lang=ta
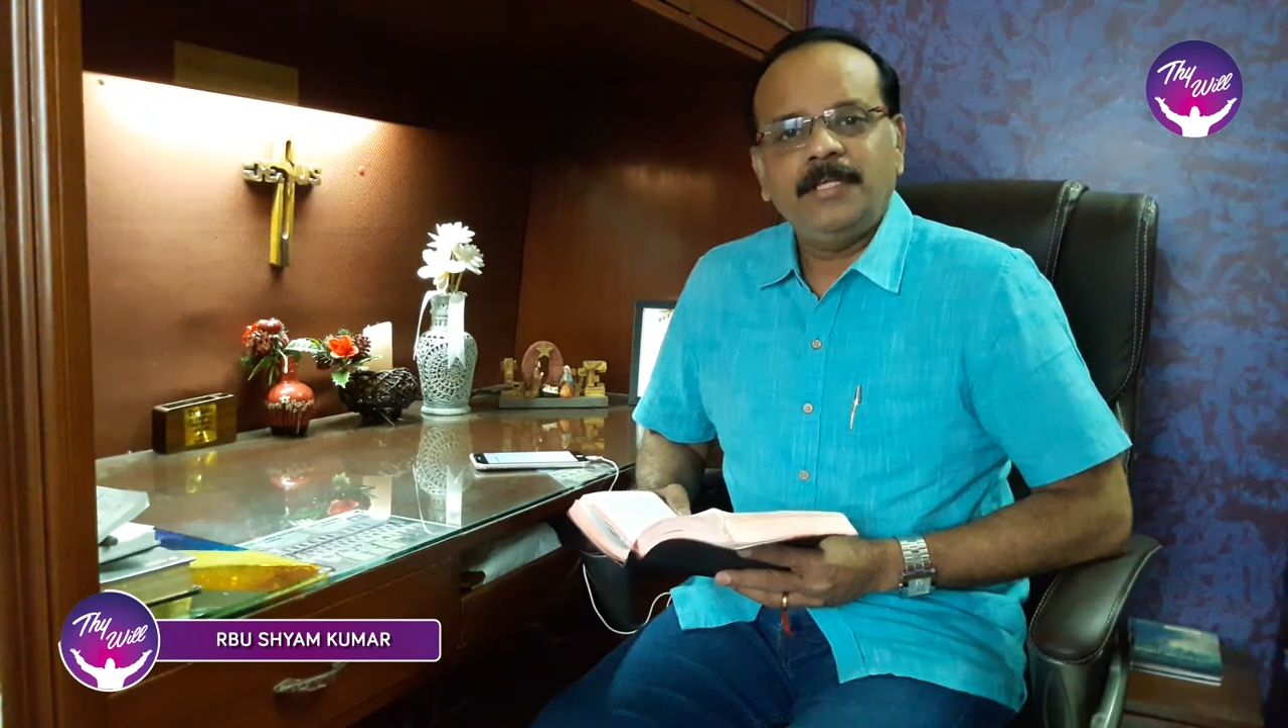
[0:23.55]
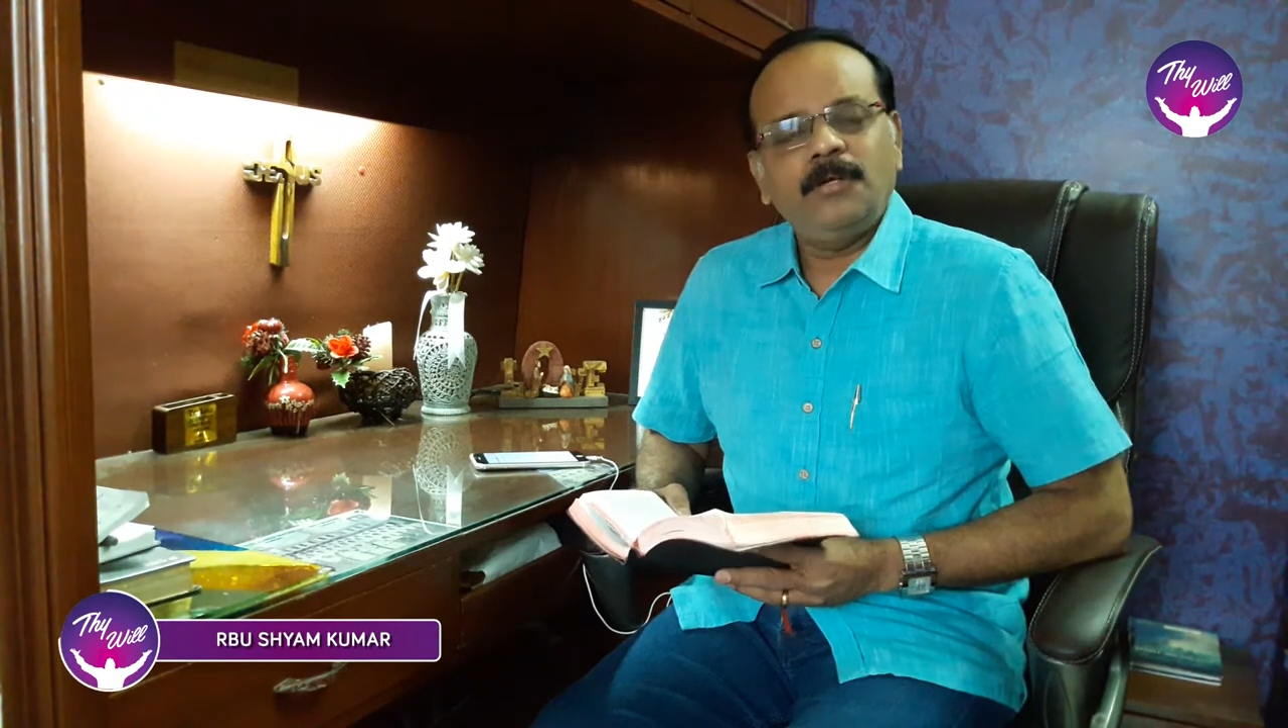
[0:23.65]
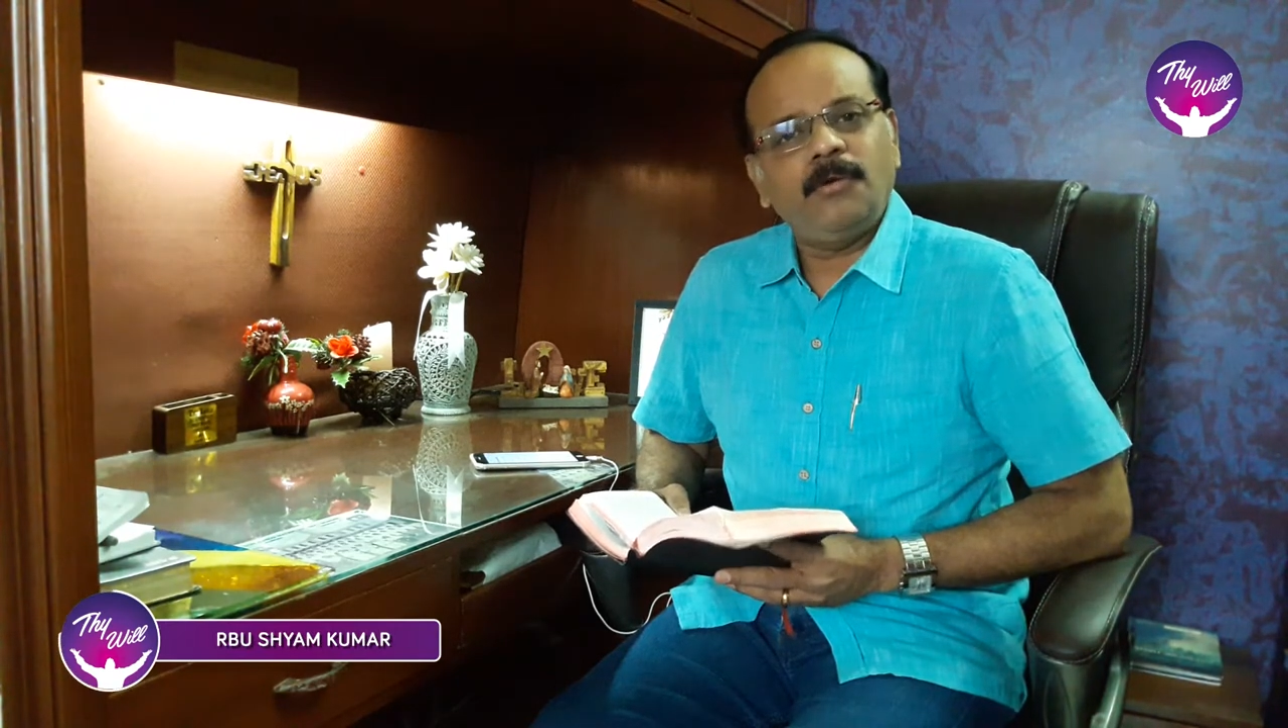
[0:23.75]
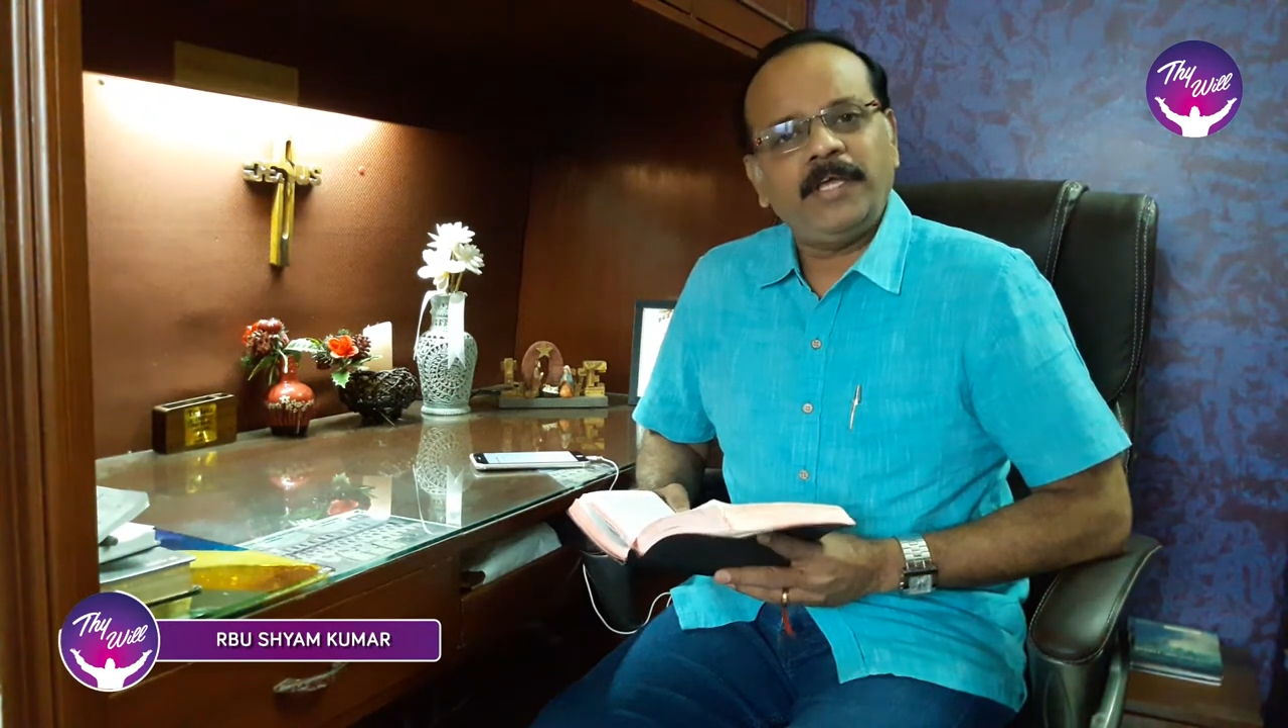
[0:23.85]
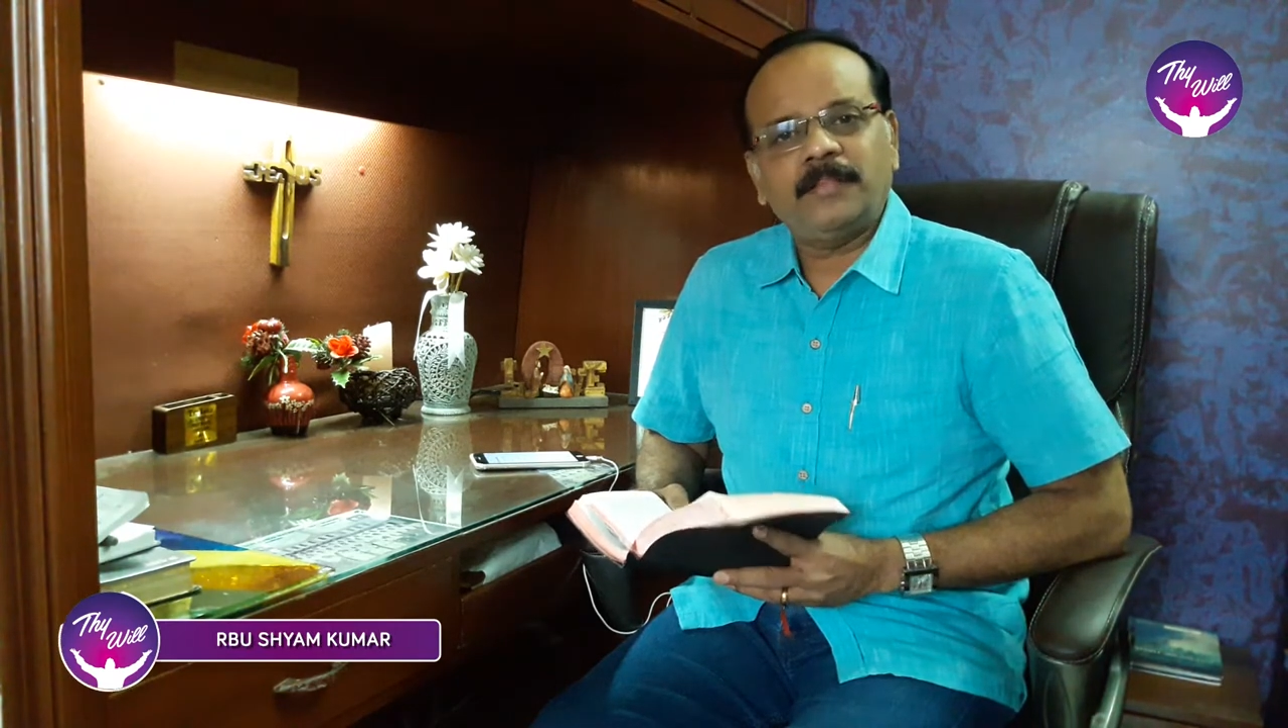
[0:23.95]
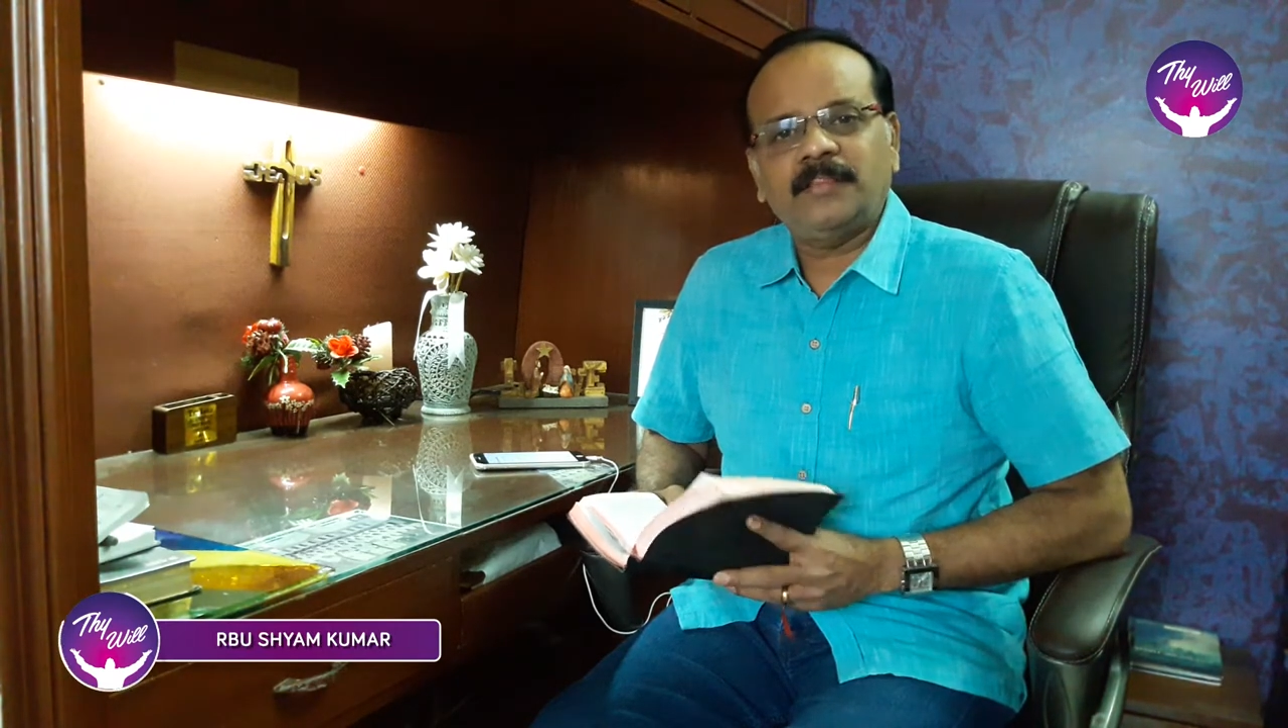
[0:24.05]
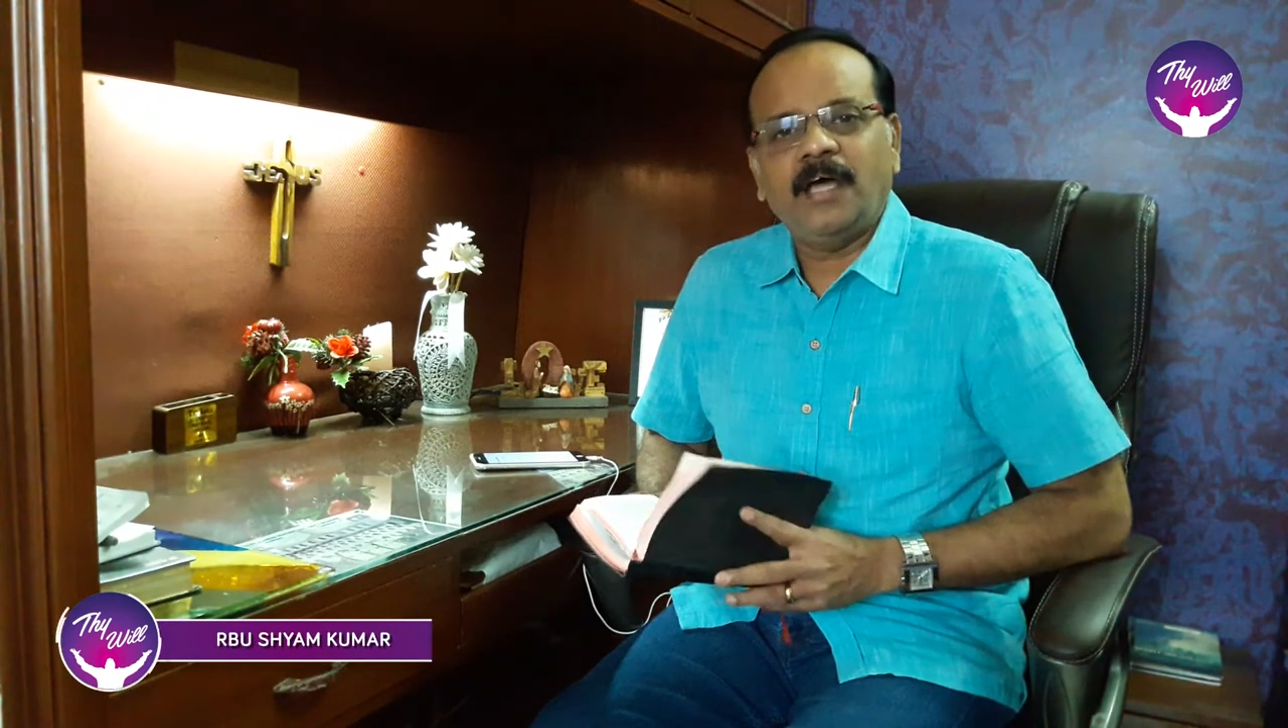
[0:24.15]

என்னுடைய